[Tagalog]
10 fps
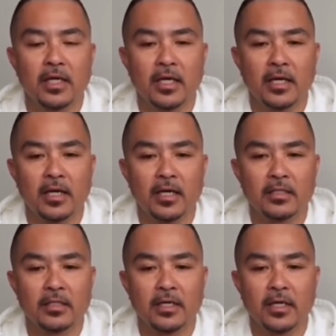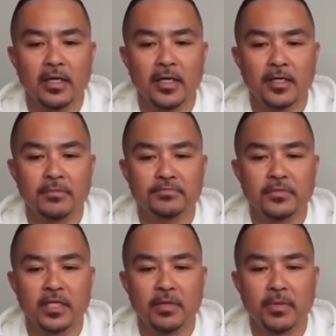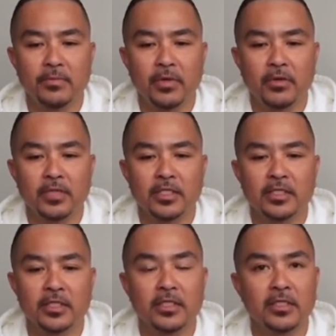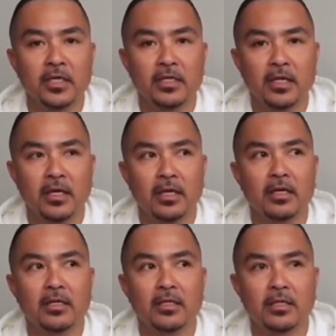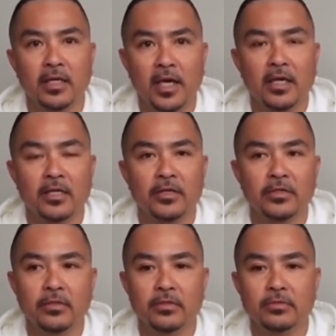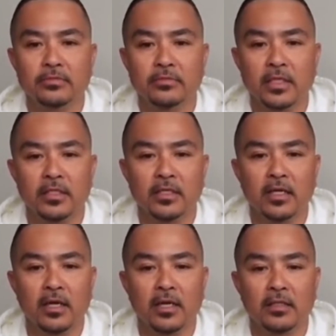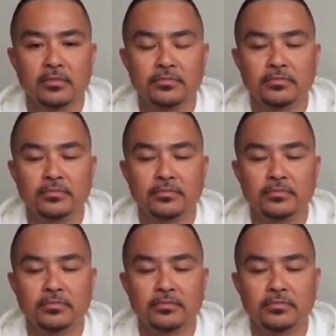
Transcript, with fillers: At uh, hindi naman po ako nagsisisi na nangyari yon Kasi nga,